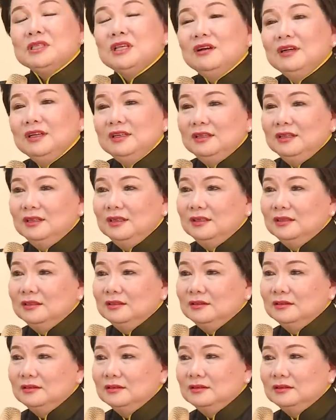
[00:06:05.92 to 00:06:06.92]
giới đó
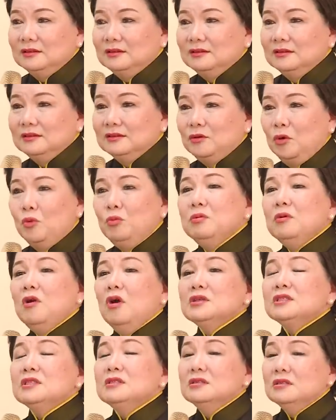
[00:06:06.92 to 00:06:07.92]
cũng
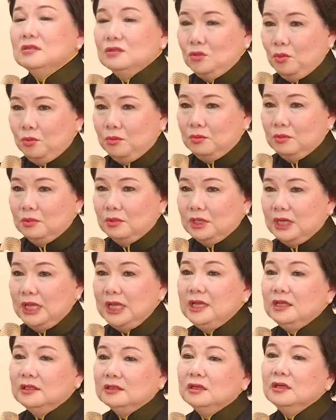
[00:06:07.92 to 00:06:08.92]
có sử dụng cái
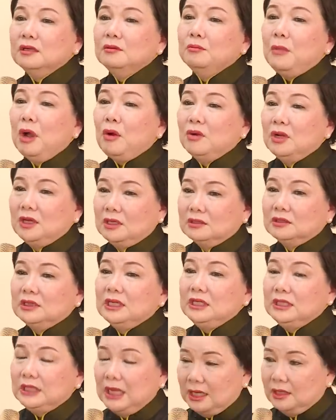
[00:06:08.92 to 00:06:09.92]
hình thức bạo lực
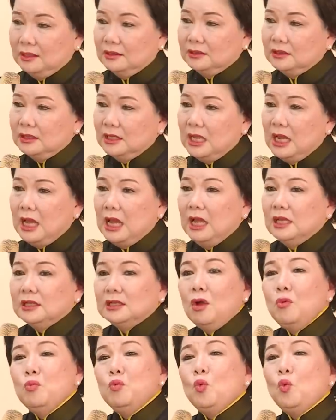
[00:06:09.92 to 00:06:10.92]
tinh thần
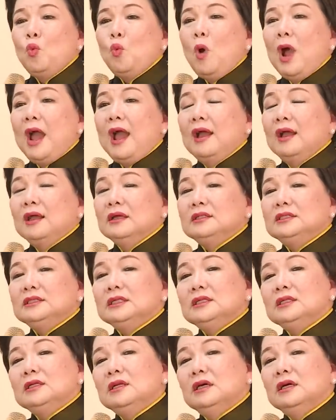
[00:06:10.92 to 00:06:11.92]
thông qua
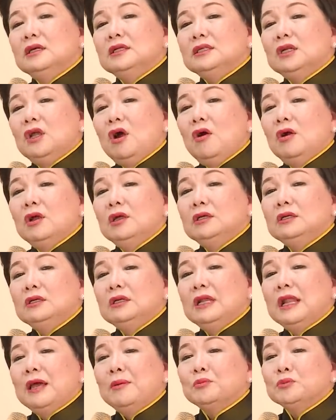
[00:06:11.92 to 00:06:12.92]
những lời nói
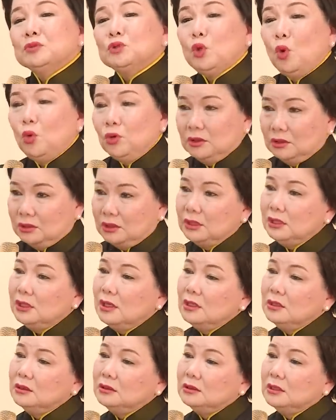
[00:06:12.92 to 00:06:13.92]
làm tổn
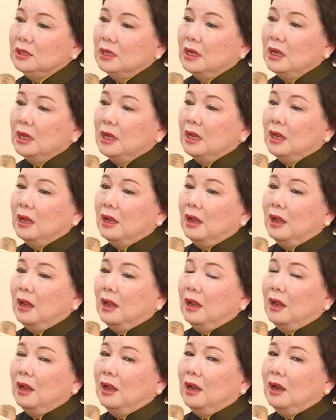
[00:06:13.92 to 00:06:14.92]
thương,
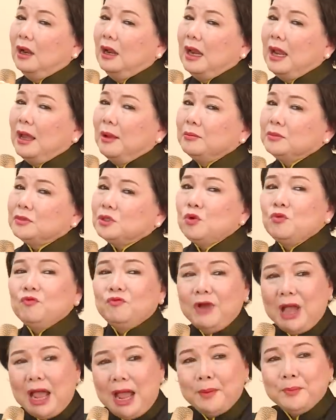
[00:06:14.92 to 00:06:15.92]
làm xúc
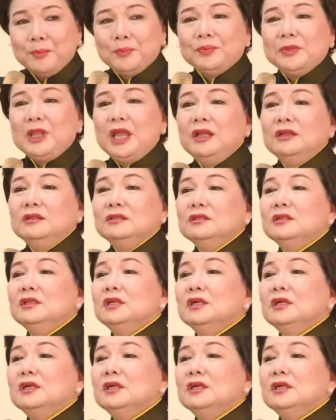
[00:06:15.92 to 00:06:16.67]
phạm đến